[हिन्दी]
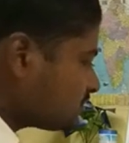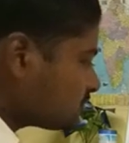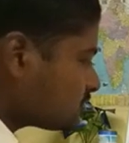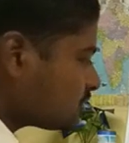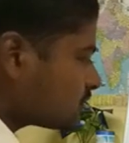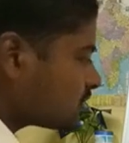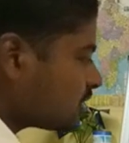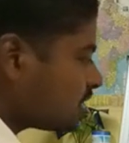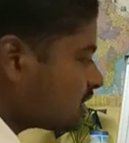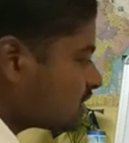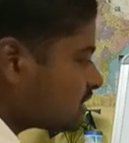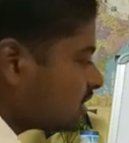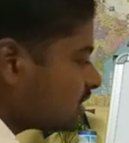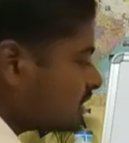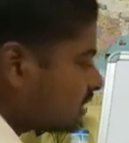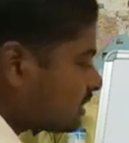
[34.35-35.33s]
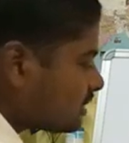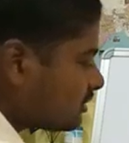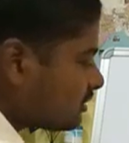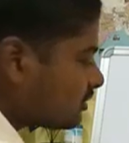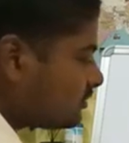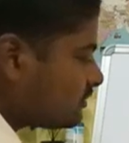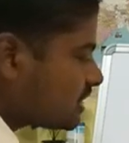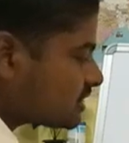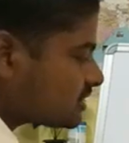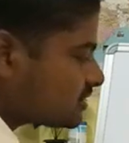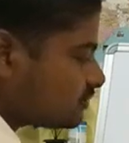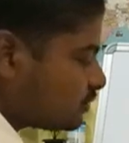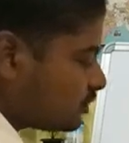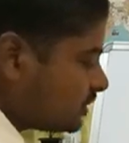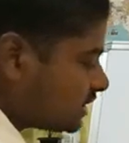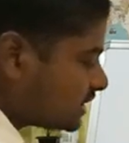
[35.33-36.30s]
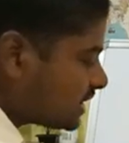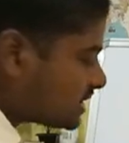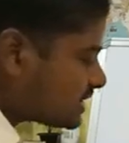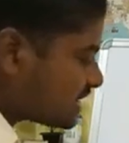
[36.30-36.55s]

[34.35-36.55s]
सोशियोलॉजी इकोनॉमिक्स पोलिटिकल